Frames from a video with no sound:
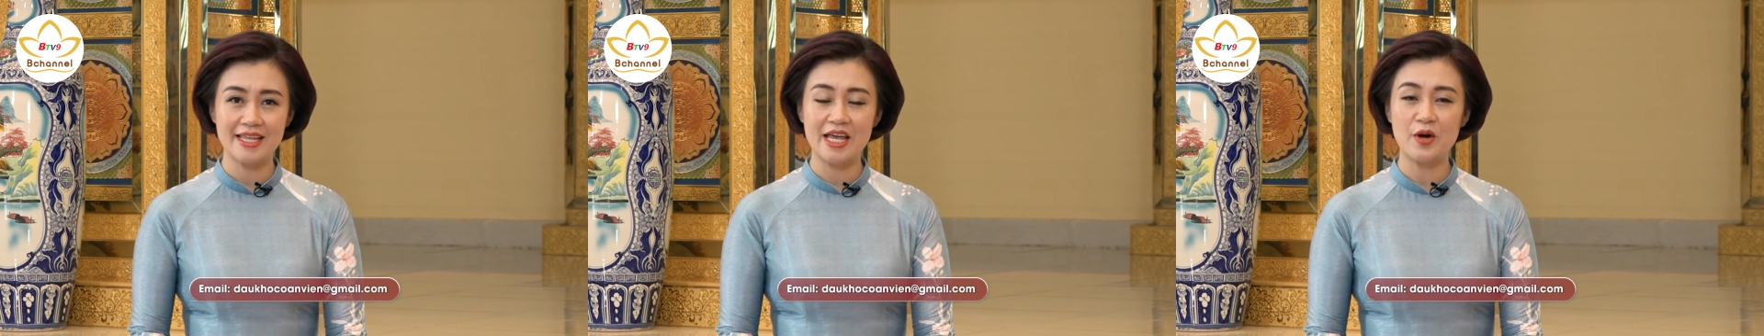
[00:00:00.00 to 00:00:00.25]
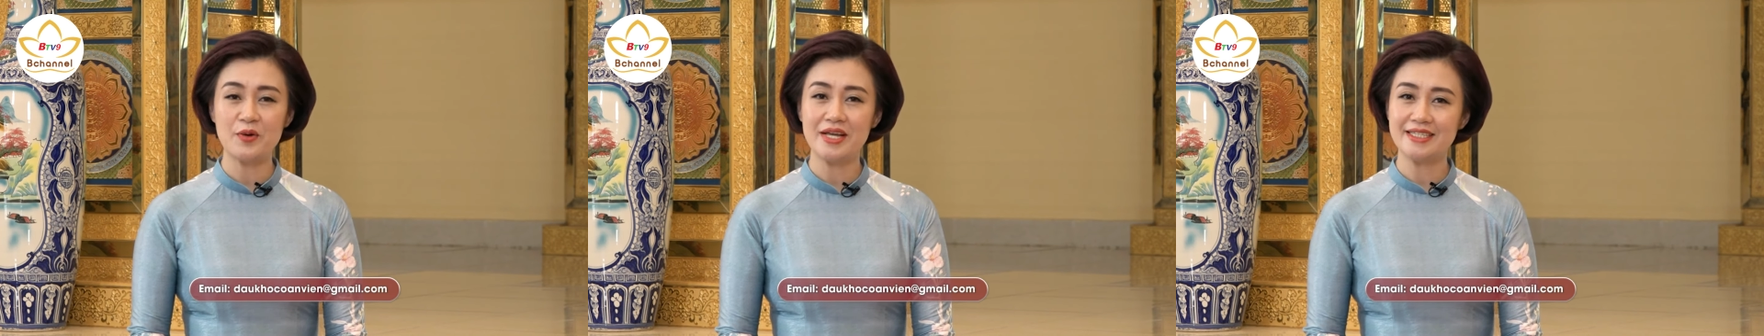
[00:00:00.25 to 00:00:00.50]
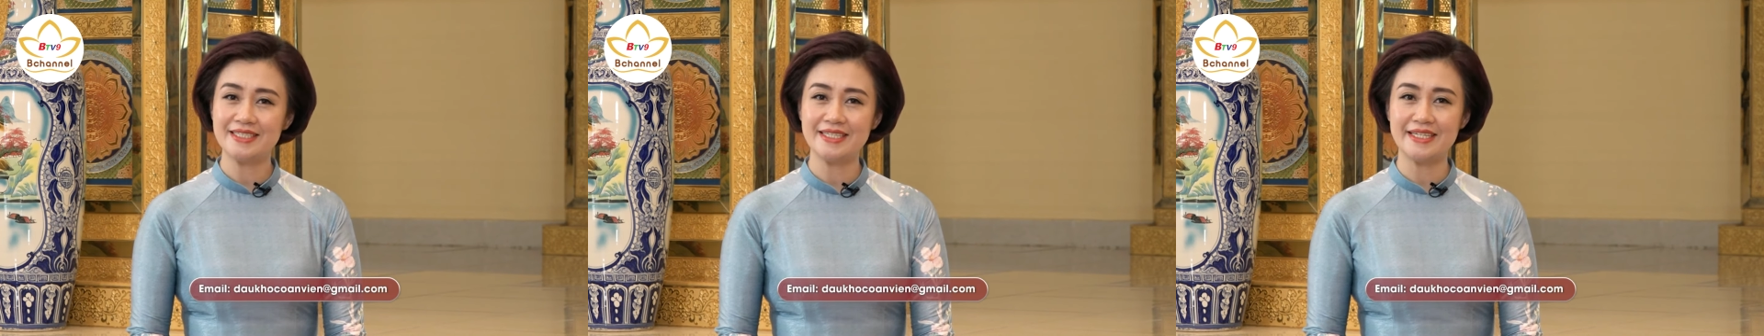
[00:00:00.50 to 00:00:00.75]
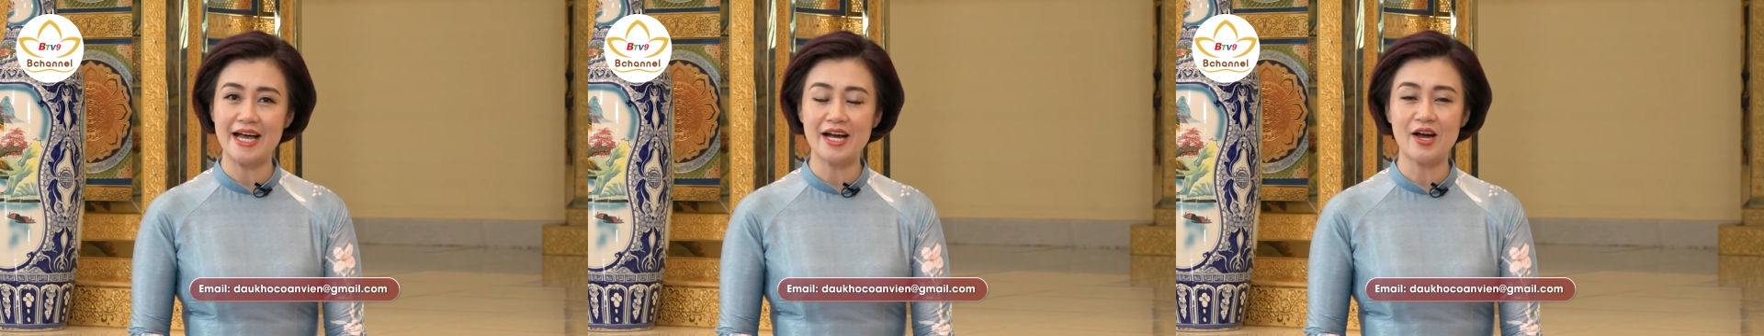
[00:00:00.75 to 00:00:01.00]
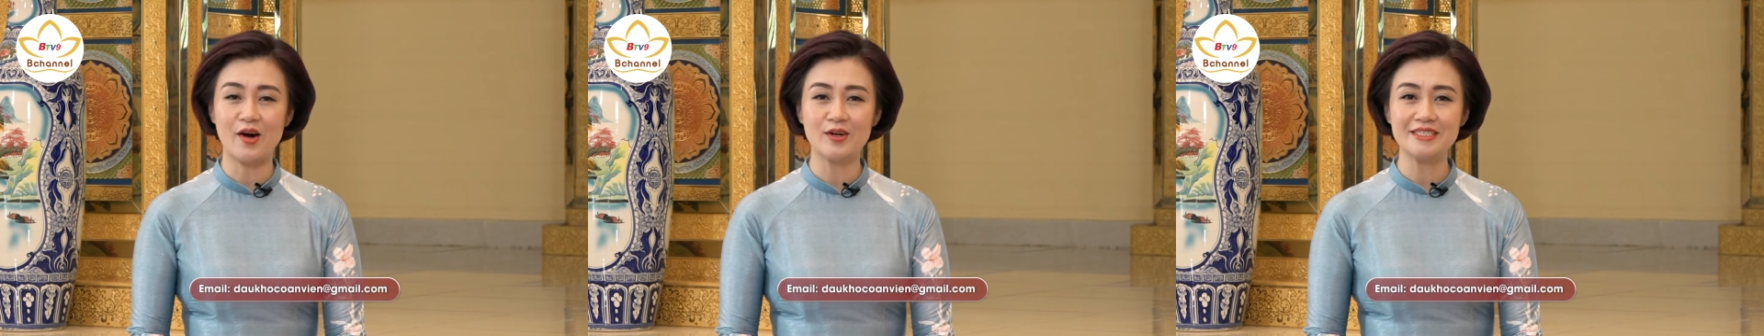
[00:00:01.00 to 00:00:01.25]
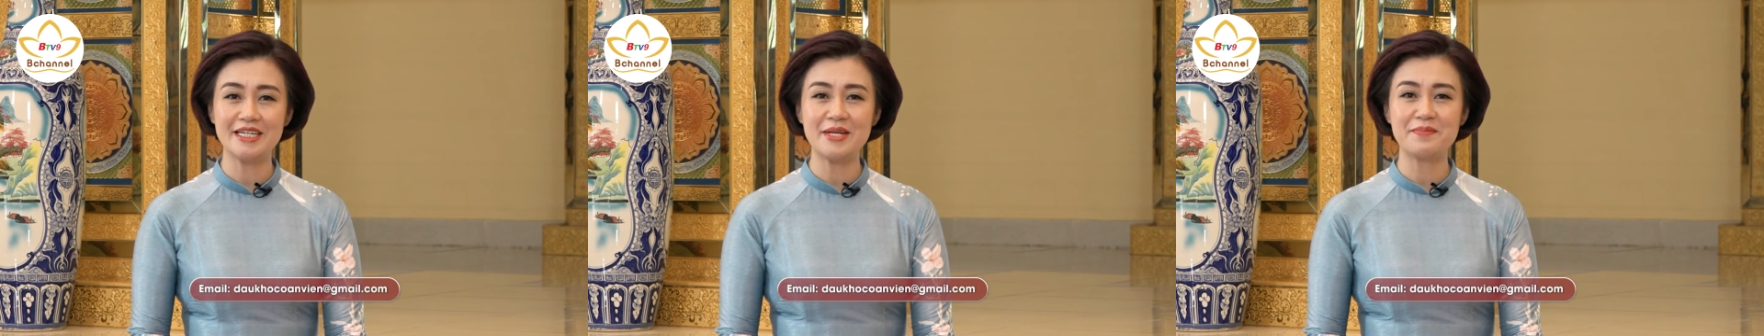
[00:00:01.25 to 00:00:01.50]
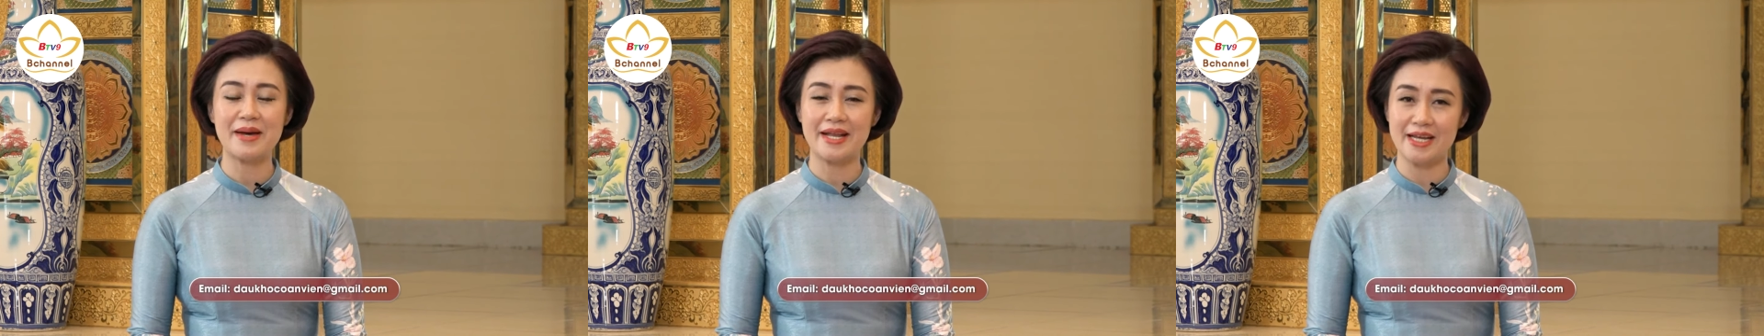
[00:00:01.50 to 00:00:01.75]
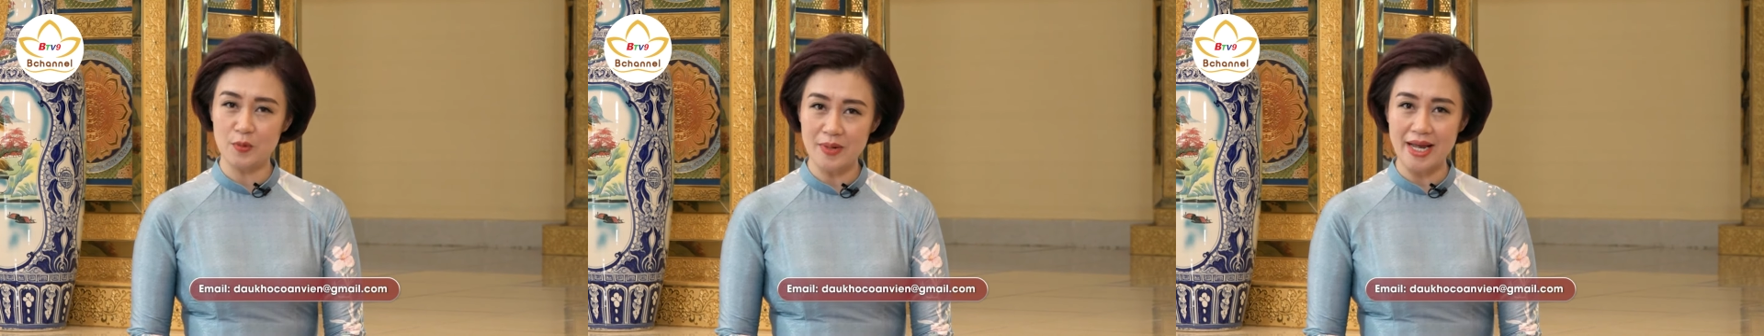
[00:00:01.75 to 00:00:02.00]
theo địa chỉ đang có trên màn
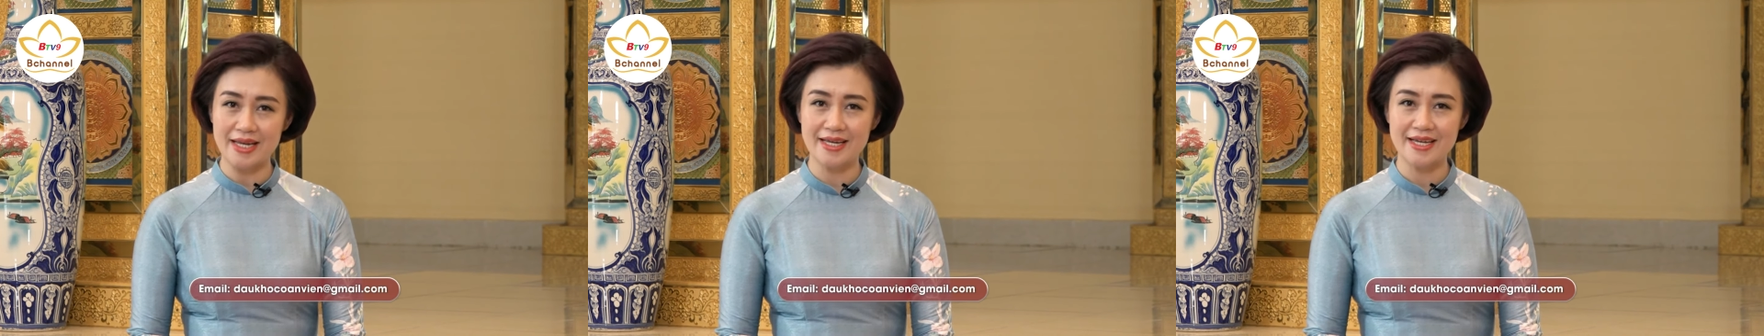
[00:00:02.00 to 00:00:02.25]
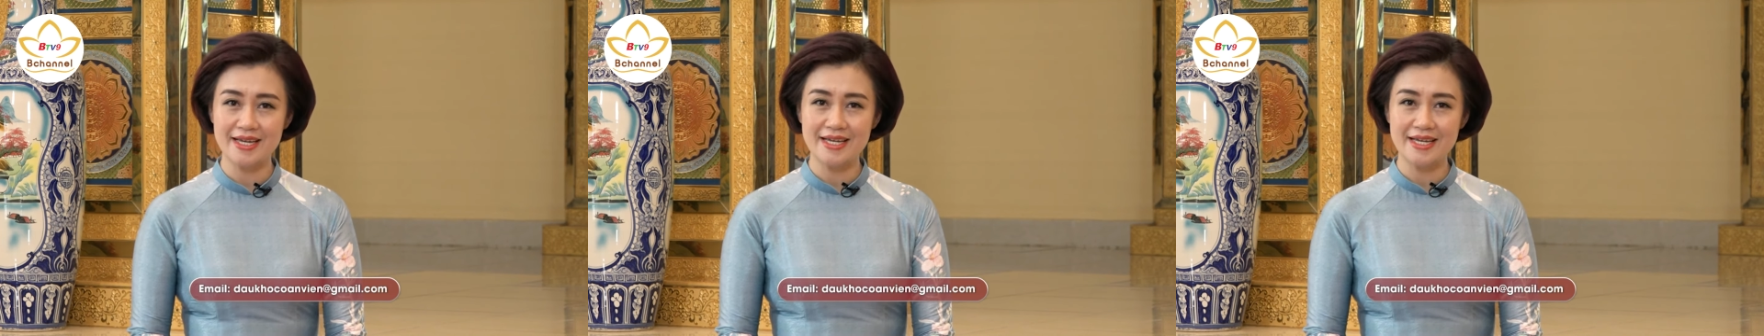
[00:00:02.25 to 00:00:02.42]
hình lúc này.